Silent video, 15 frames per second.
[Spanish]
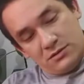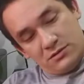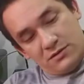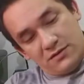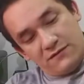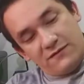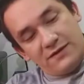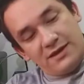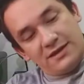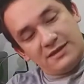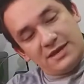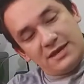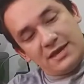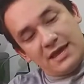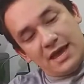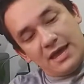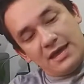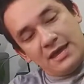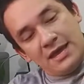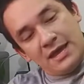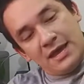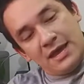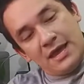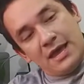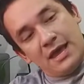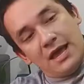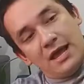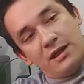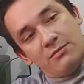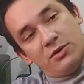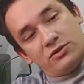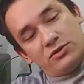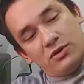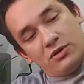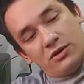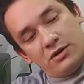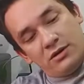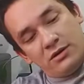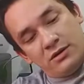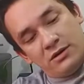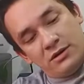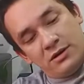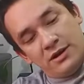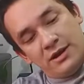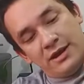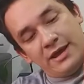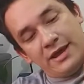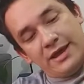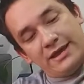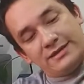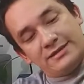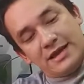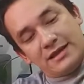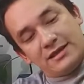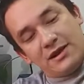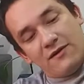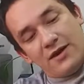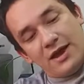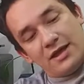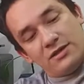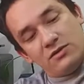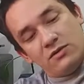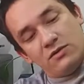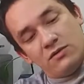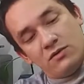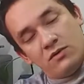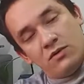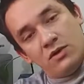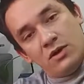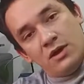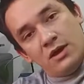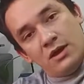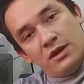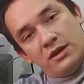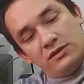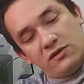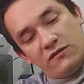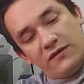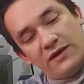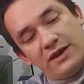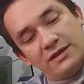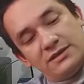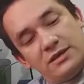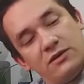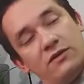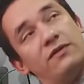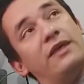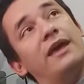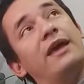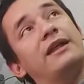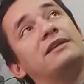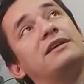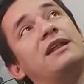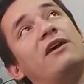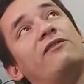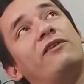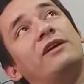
entonces fíjense que ahí el motor está trabajando. Listo, fíjense donde ejerce la